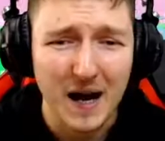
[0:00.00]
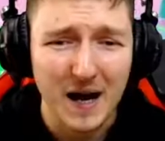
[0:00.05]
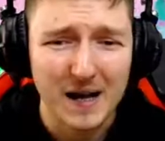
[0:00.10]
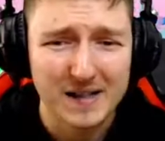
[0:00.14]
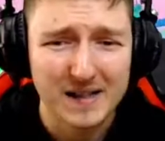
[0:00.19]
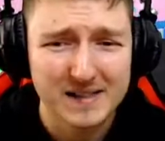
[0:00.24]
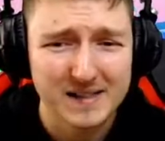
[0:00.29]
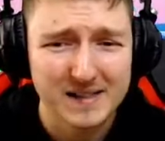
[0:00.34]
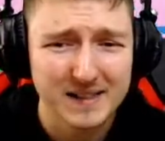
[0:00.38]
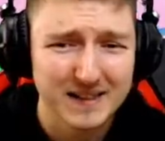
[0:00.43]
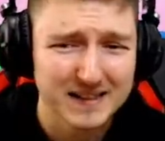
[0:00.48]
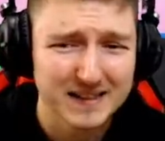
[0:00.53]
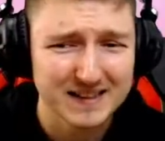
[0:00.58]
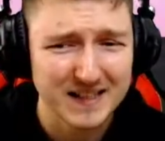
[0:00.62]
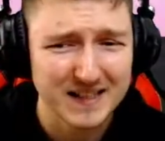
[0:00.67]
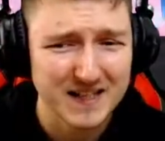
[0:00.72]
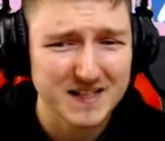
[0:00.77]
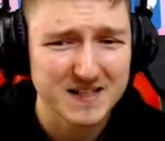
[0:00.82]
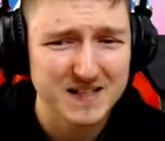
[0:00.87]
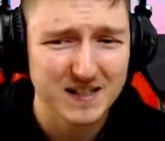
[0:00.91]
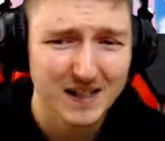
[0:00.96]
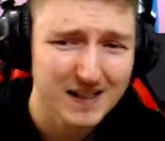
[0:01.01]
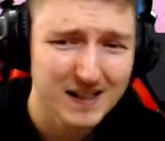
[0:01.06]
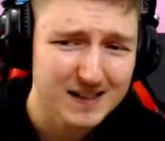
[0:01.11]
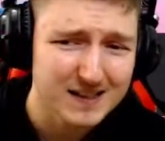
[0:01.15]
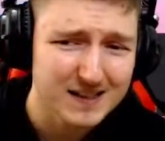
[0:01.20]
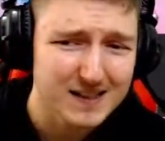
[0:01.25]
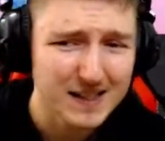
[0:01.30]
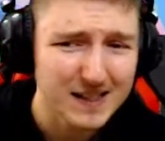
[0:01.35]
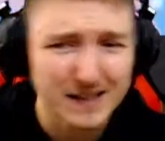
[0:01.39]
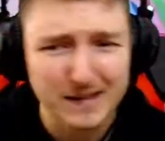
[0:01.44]

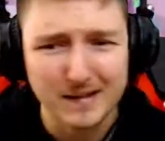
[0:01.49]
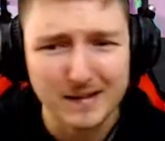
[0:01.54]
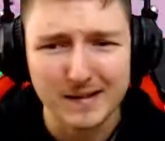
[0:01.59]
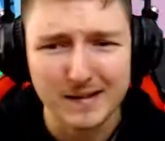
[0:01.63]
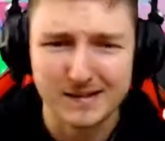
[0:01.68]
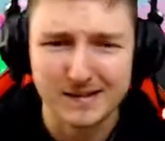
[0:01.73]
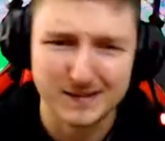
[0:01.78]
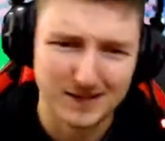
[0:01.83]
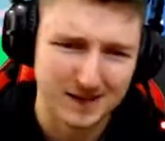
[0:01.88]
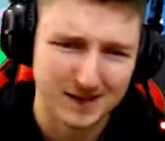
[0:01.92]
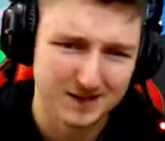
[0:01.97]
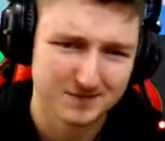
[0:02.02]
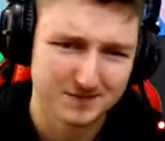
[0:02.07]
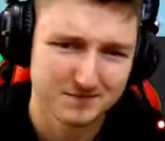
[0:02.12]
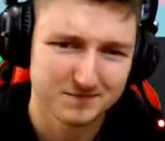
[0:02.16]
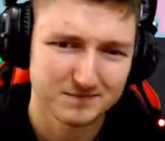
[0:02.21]
Arkadaşlar yeni harita.